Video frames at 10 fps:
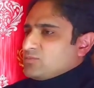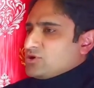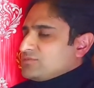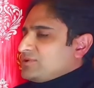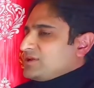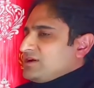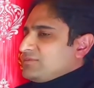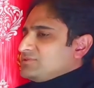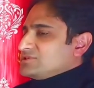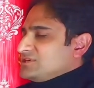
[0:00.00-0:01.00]
बहुत बड़ा
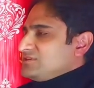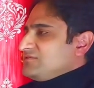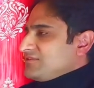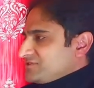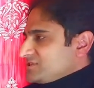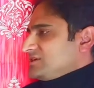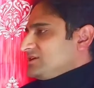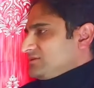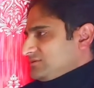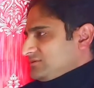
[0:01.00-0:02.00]
एडमिनिस्ट्रेटिव डेफिसिट
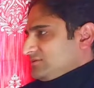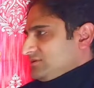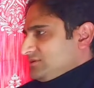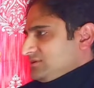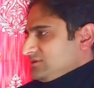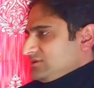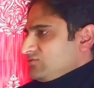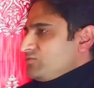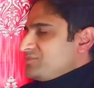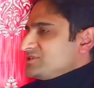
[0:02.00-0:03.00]
है uh,
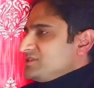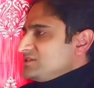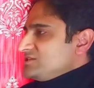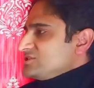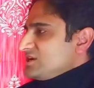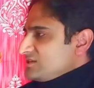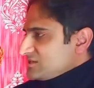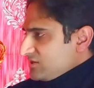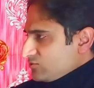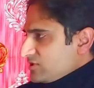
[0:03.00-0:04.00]
वो पिछले तीस चालीस
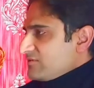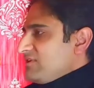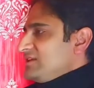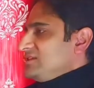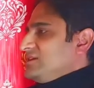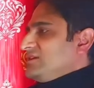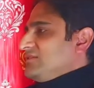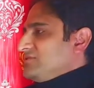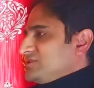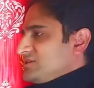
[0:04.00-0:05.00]
सालों का रिवायती एक
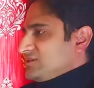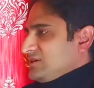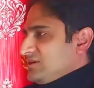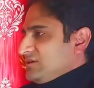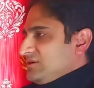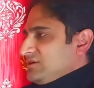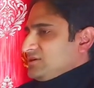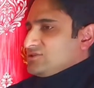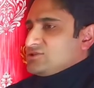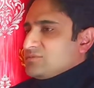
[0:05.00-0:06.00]
डेफिसिट है
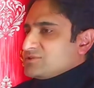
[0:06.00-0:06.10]
जब